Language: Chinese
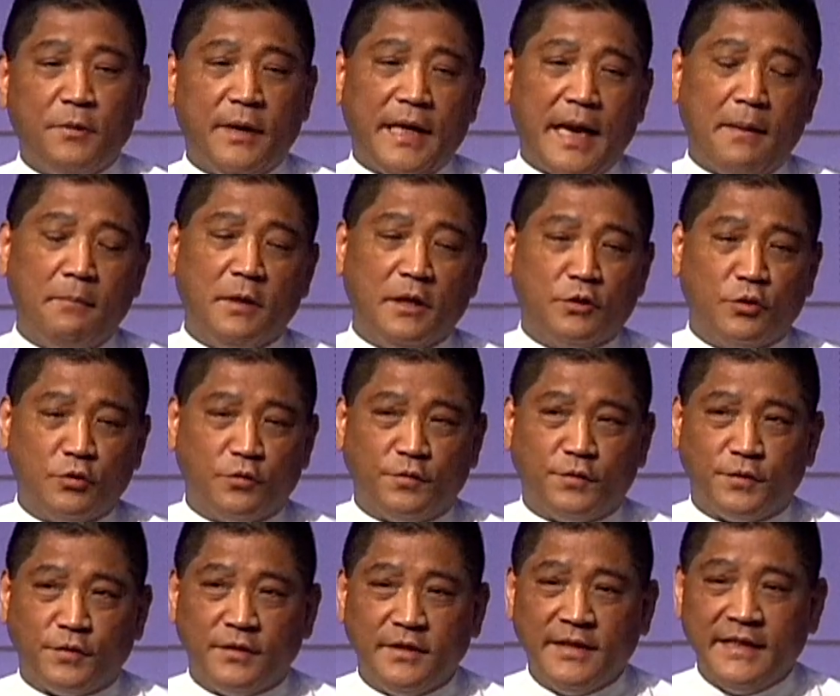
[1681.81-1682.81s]
为他们的祝
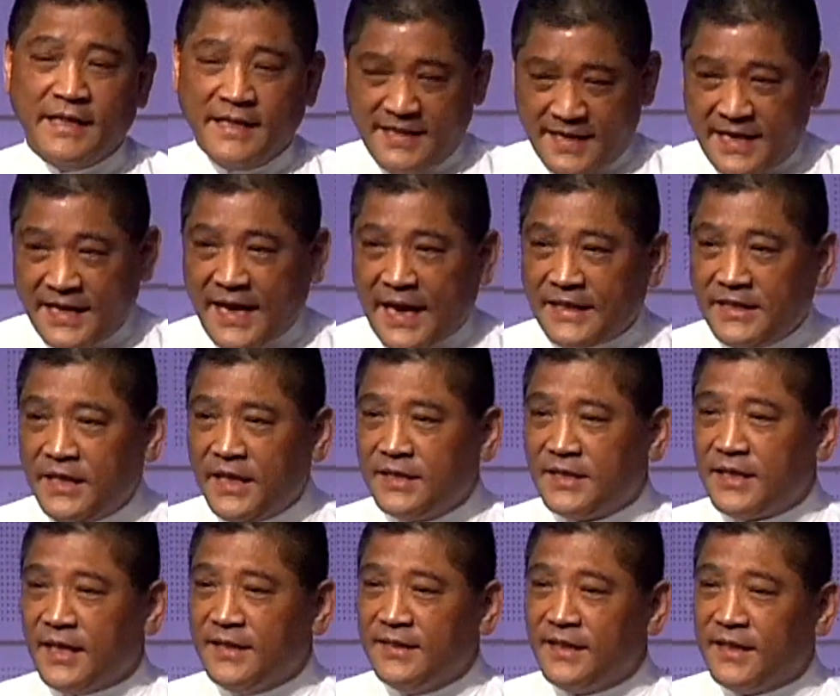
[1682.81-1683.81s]
福。感谢
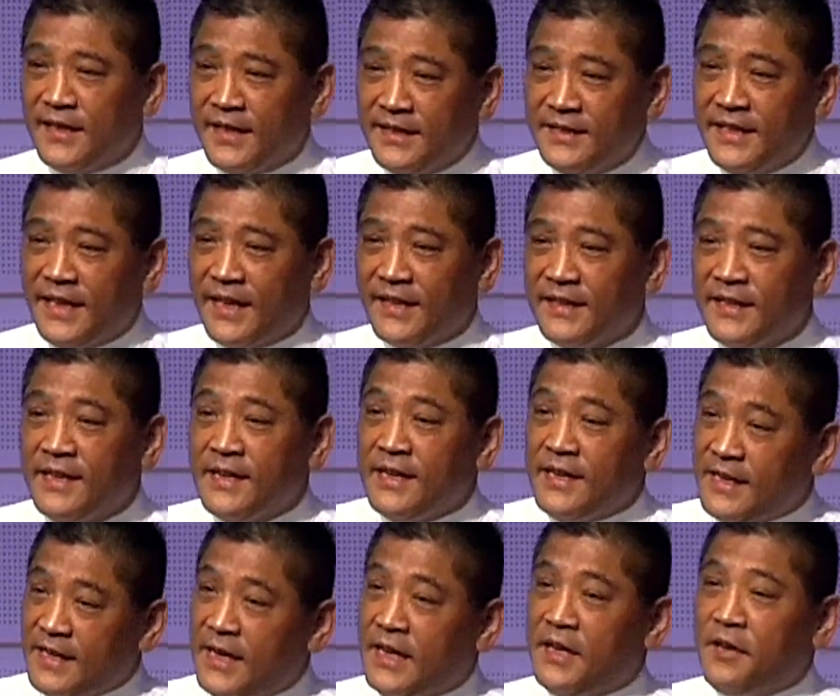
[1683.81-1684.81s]
神的恩典，
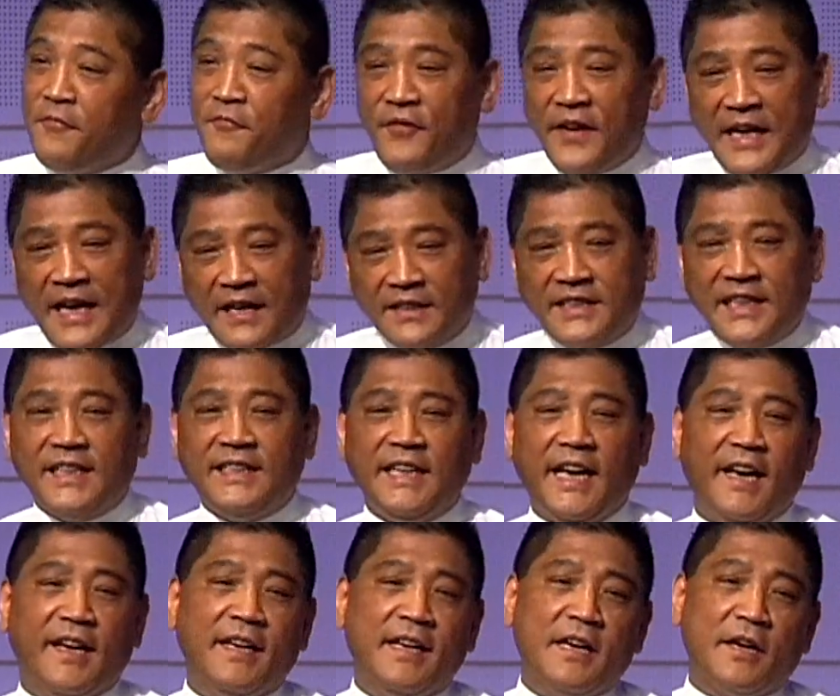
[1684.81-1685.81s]
也非常谢
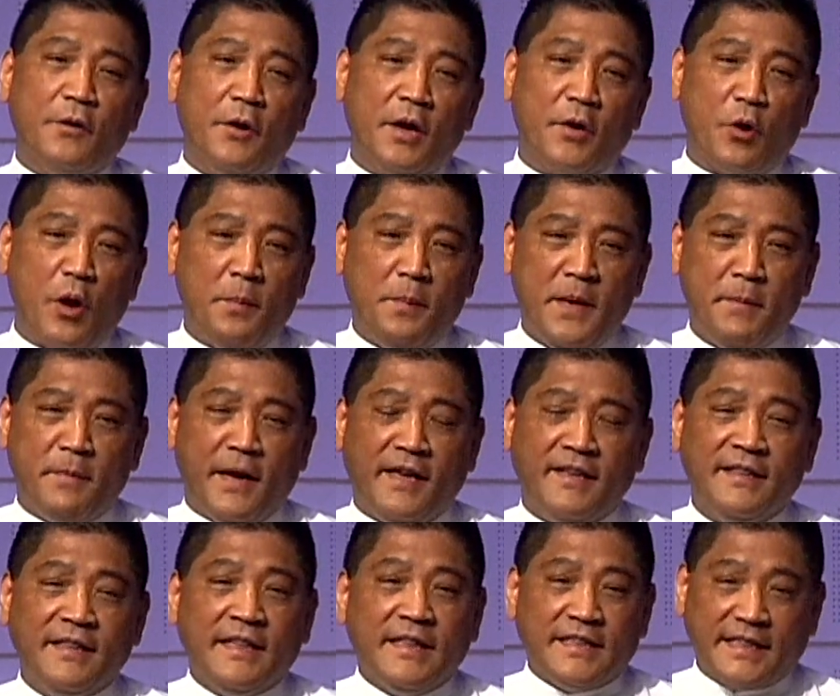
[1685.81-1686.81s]
谢各位贵宾们
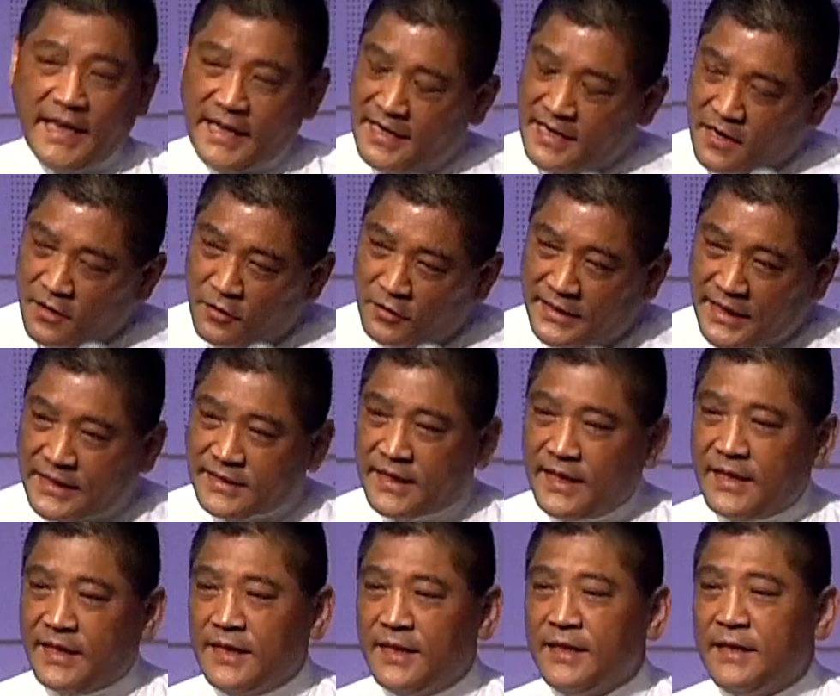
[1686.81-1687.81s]
今天能够在这
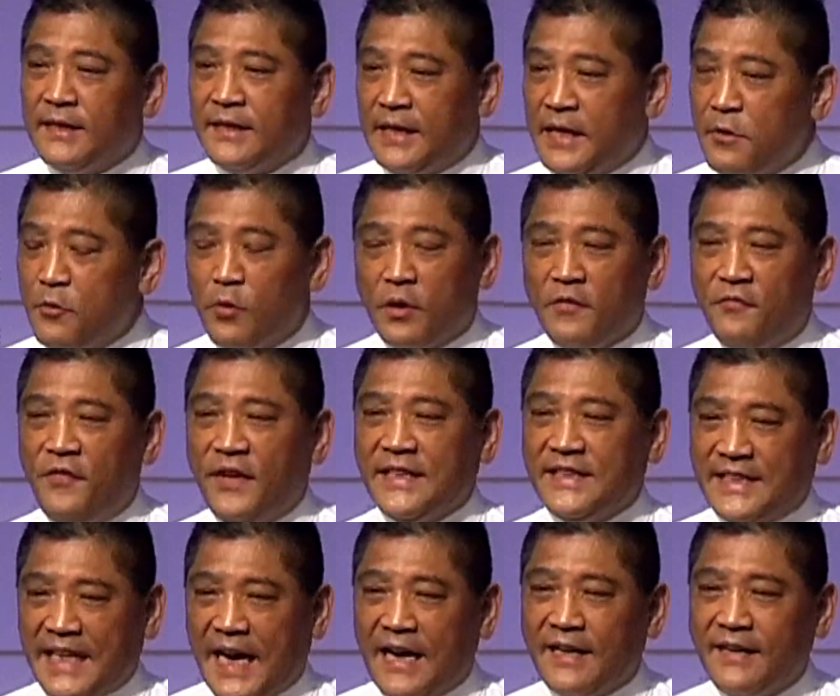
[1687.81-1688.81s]
里听我的分
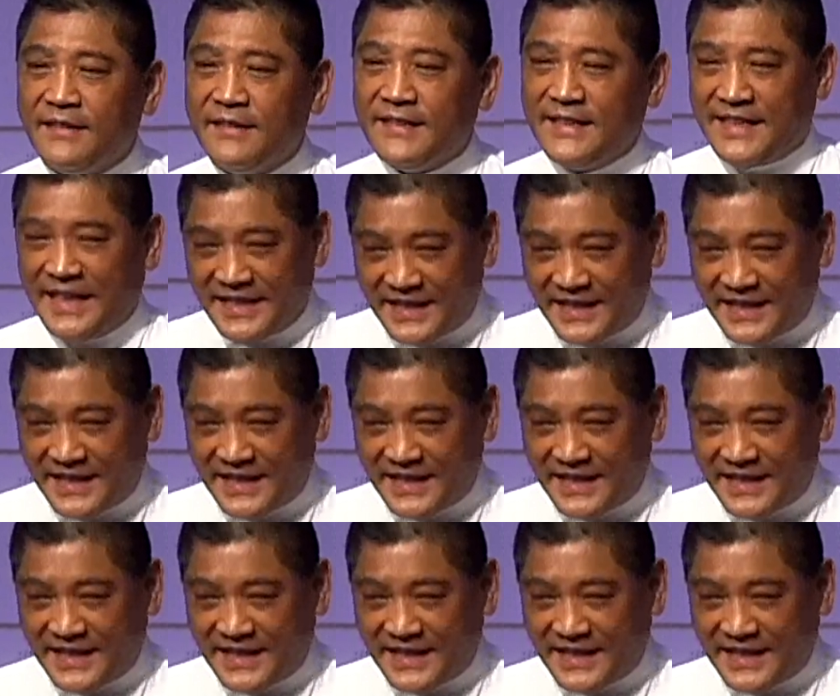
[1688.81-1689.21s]
享，谢